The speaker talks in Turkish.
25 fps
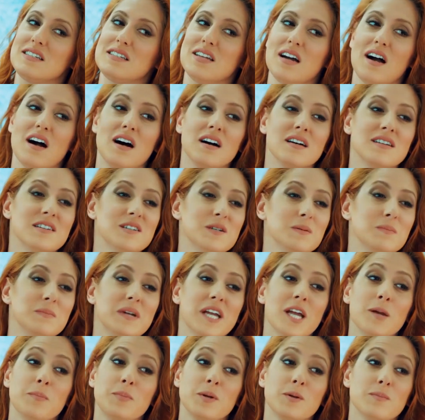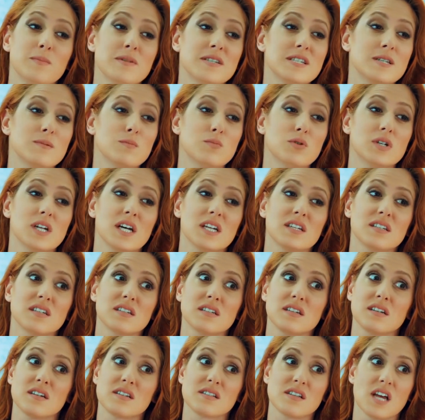Tanrım hepimizi
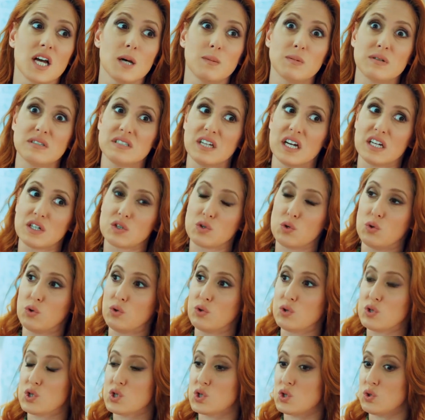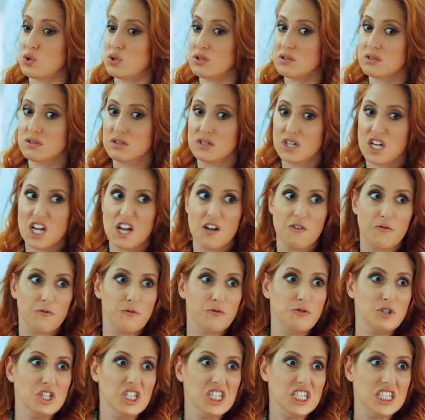Murat'ın gazabından korusun.
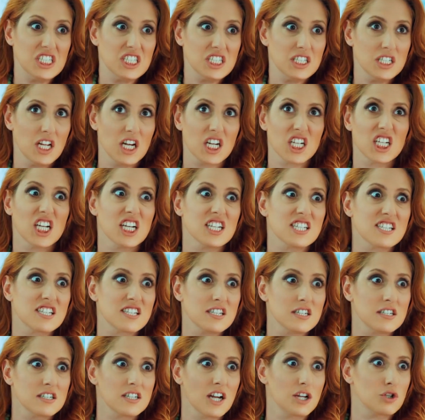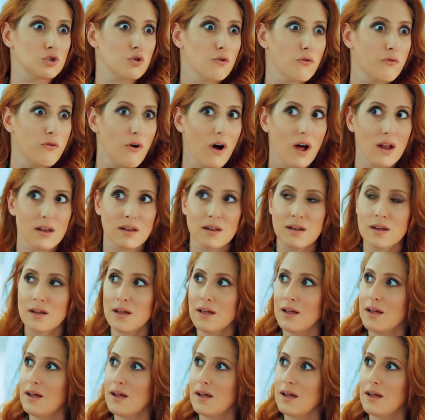Fırtına, kasırga, tufan.